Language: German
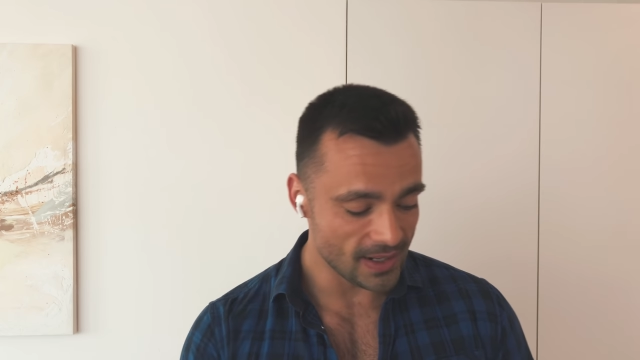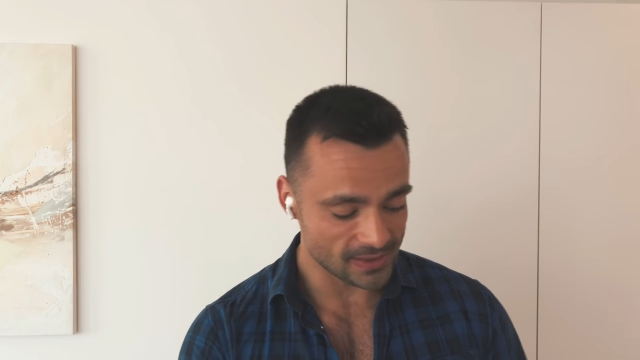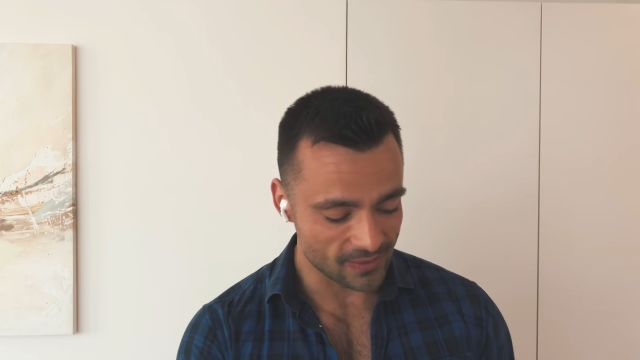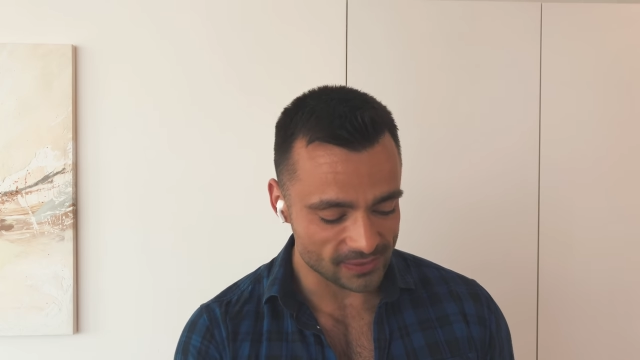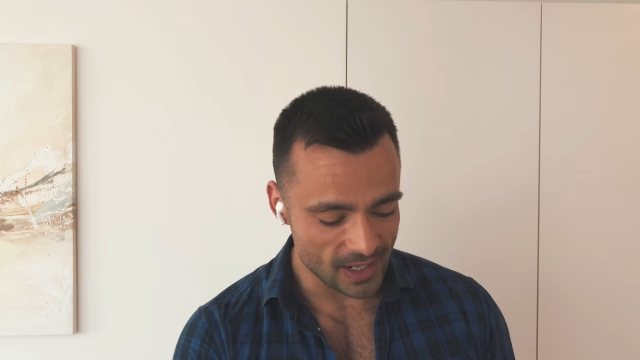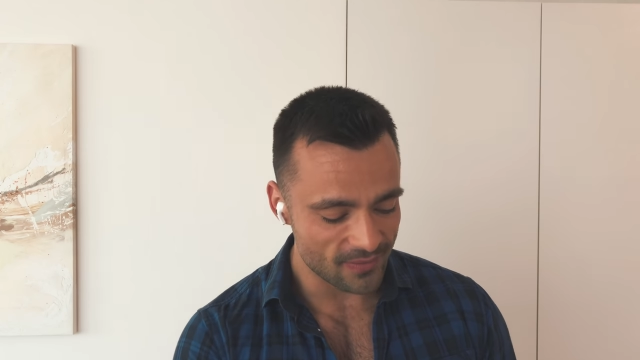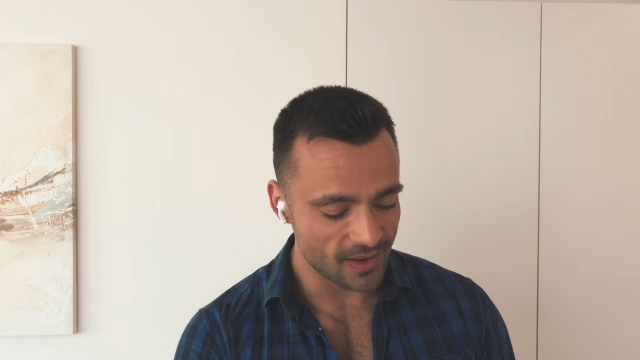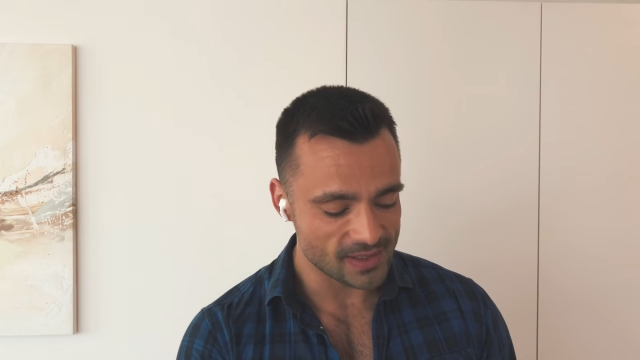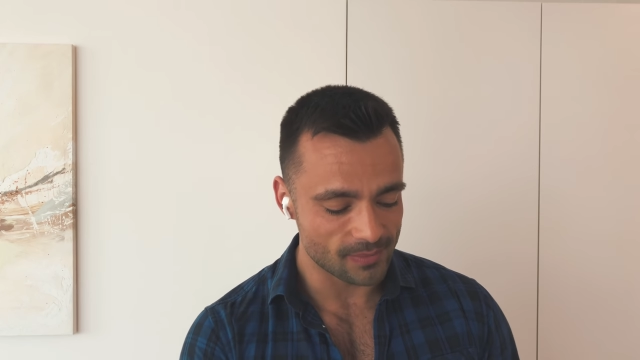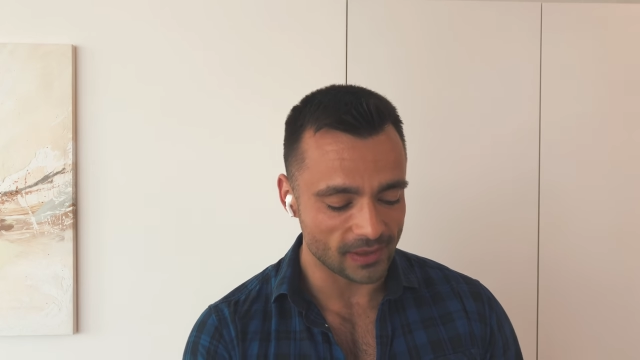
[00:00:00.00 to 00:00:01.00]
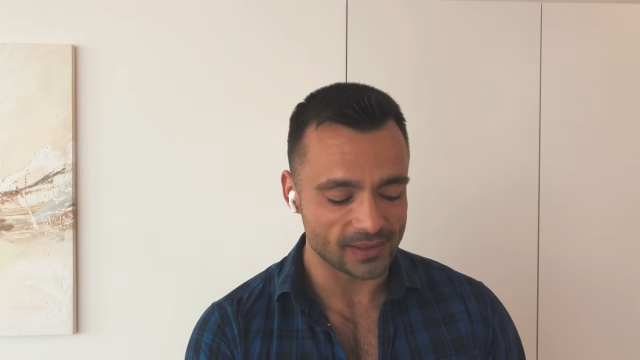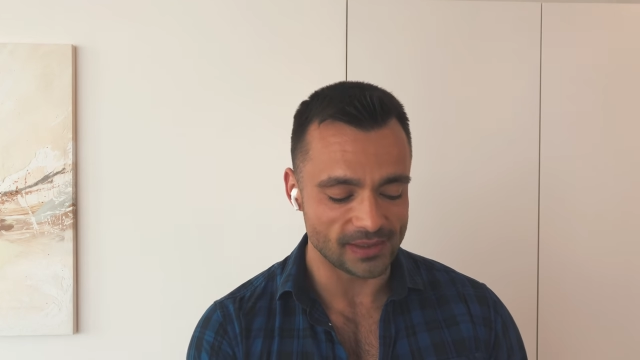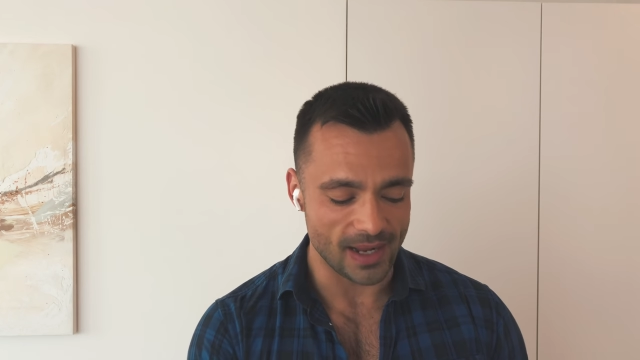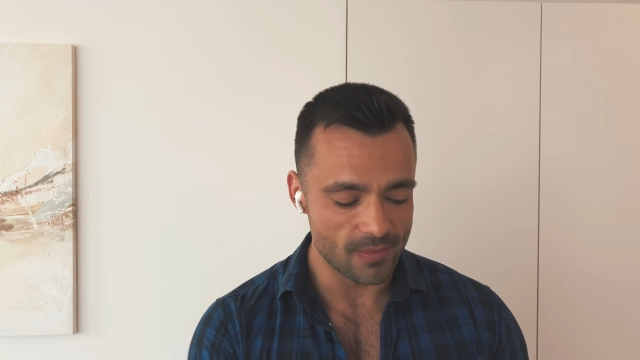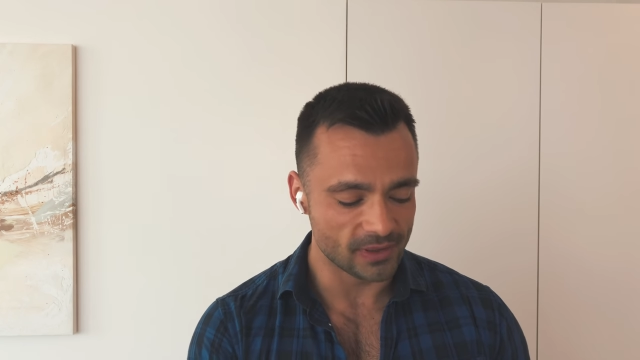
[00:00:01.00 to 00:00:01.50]
da ist aber teilweise
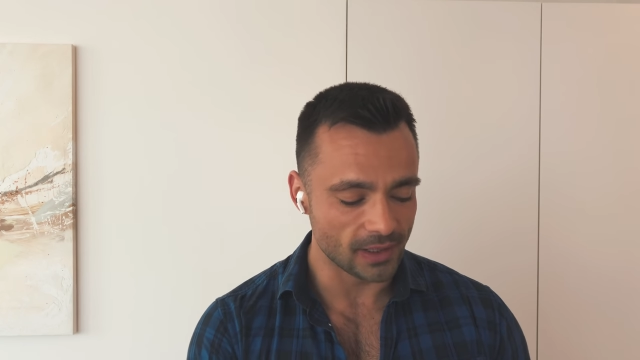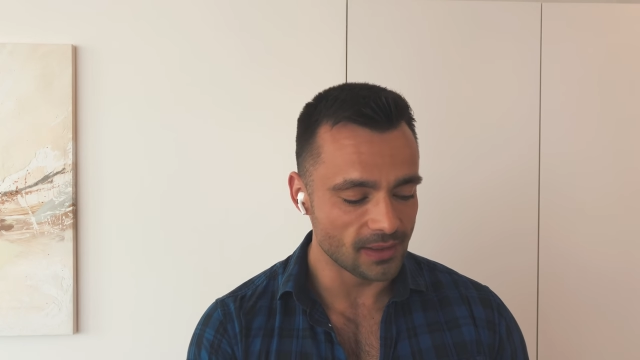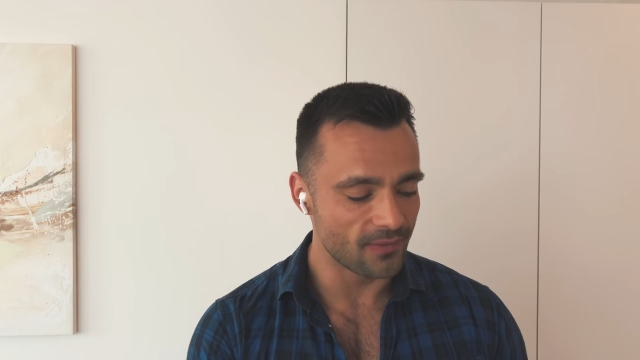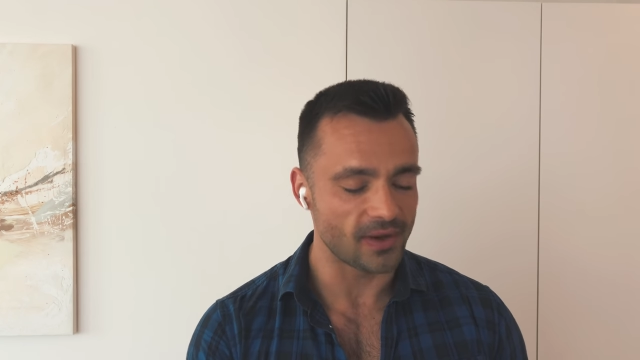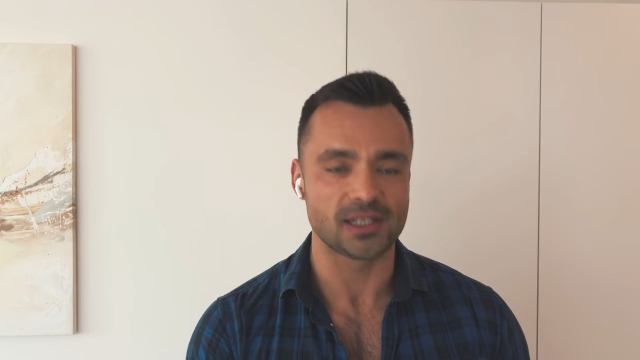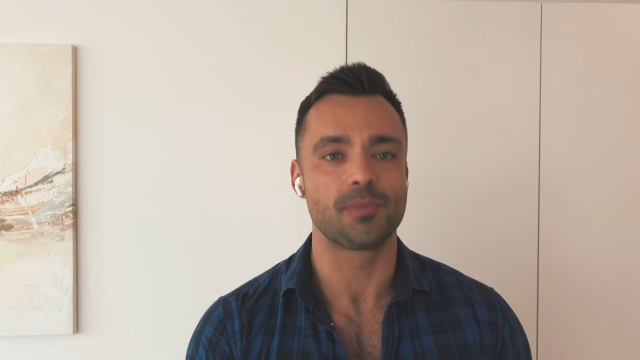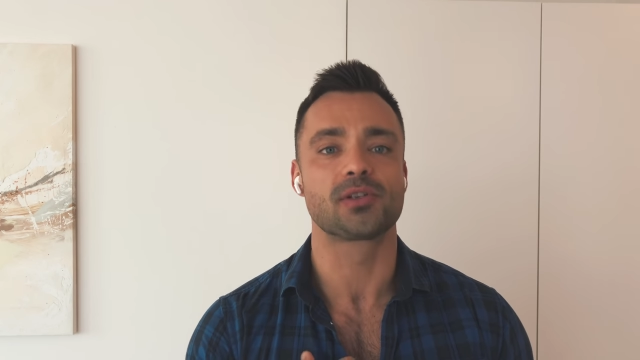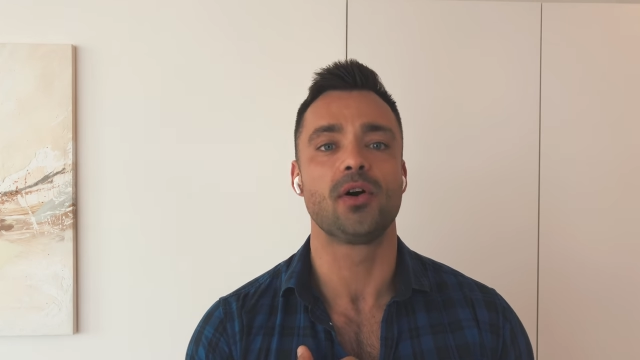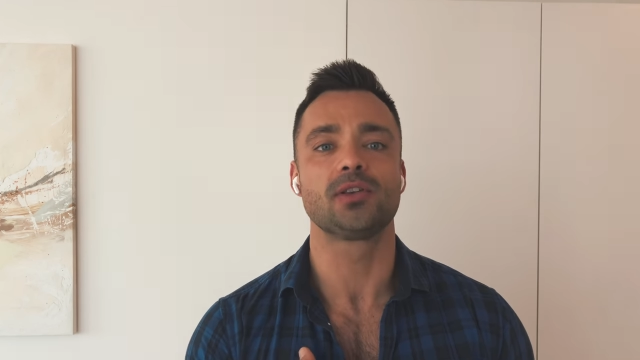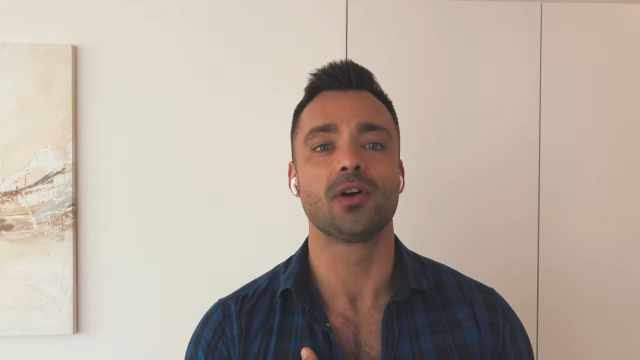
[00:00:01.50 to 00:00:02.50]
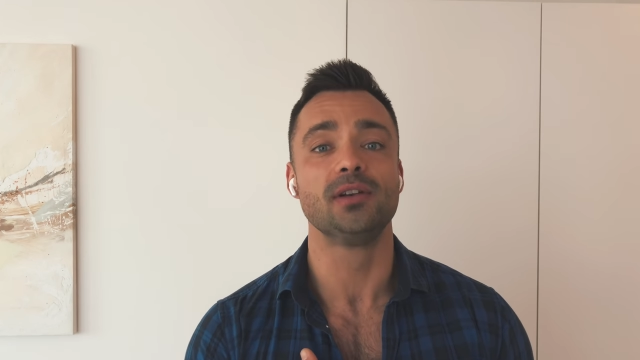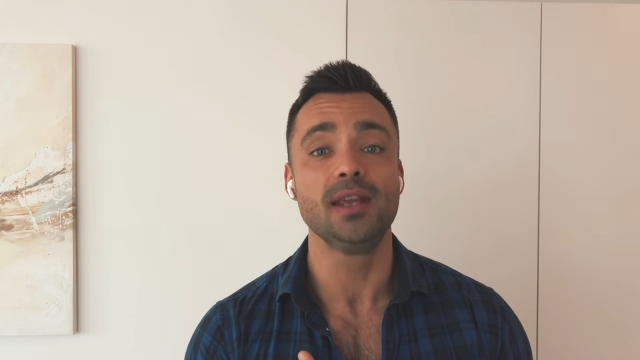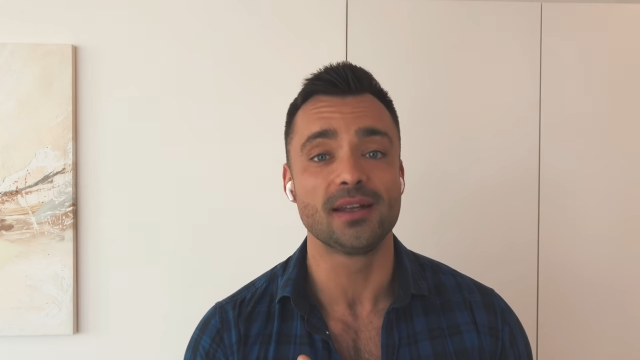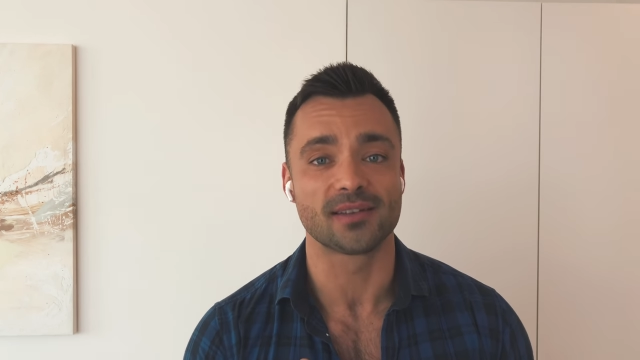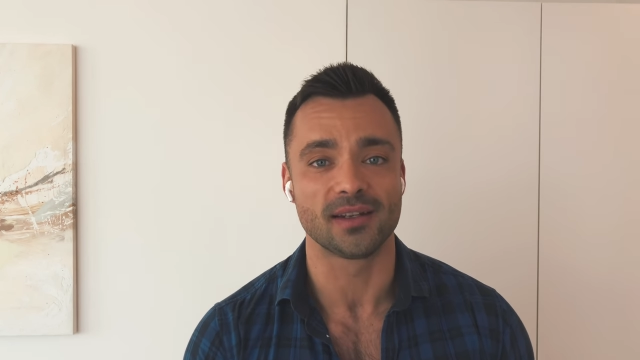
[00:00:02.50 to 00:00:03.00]
Material mit drin, was ich bis heute noch
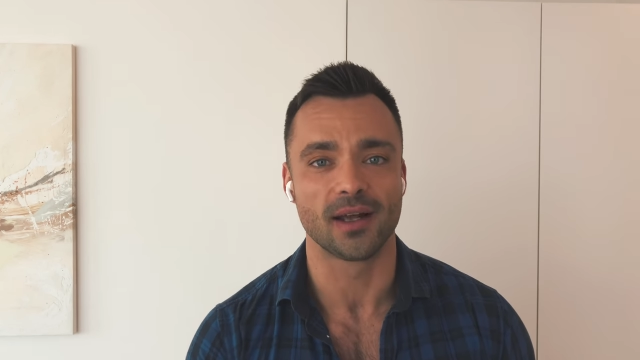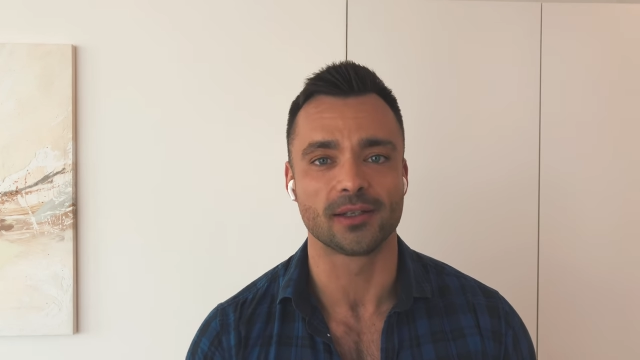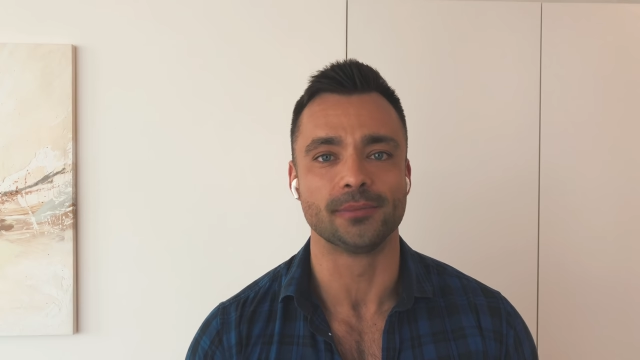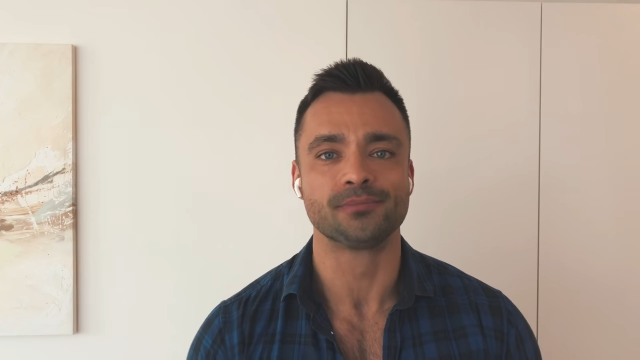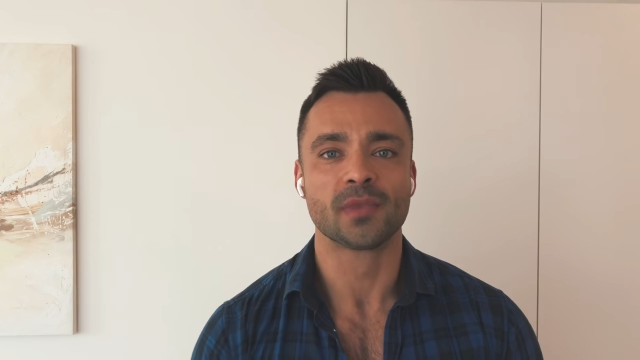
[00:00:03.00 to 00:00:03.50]
nie gesehen hatte.